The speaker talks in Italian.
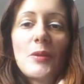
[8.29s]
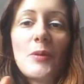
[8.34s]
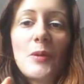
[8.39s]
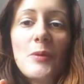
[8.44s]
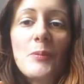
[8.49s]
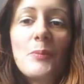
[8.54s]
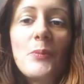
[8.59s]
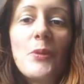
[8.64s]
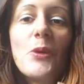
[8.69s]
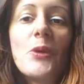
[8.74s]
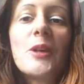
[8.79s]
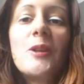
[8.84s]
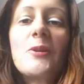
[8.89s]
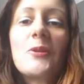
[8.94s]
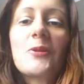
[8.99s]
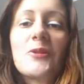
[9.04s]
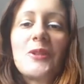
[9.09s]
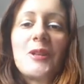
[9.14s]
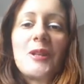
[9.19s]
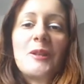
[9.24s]
in pochi
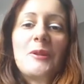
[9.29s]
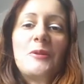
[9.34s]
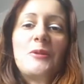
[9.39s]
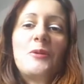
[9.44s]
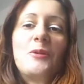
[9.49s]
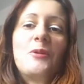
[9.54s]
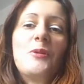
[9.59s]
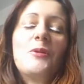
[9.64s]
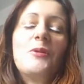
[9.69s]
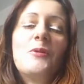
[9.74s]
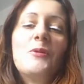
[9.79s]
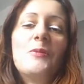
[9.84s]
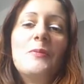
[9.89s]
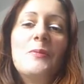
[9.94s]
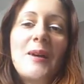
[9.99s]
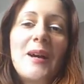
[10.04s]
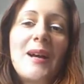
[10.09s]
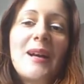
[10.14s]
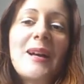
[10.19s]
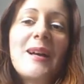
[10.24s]
lo sanno,
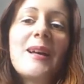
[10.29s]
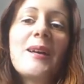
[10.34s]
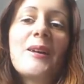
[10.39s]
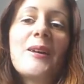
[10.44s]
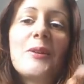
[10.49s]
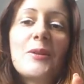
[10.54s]
ma